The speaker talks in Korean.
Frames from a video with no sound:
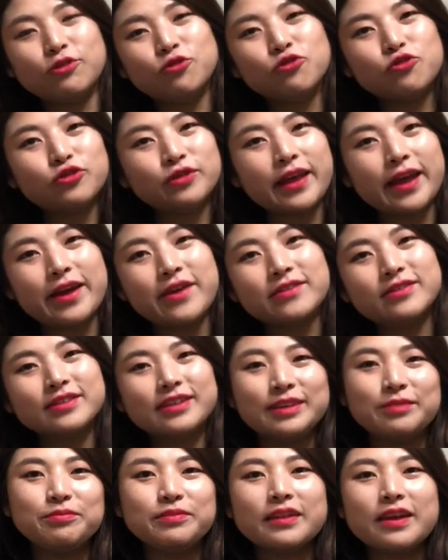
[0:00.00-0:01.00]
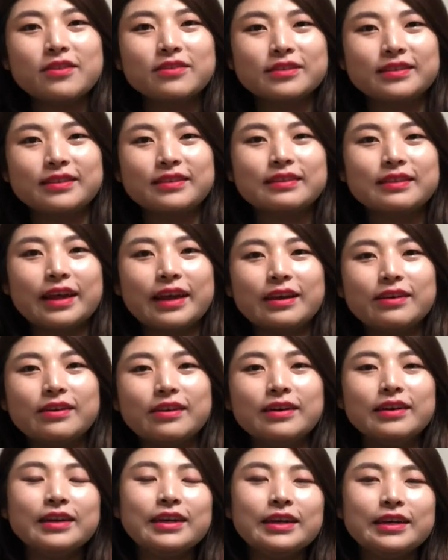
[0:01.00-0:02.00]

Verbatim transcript: 누구세요? 김세영 씨인데요.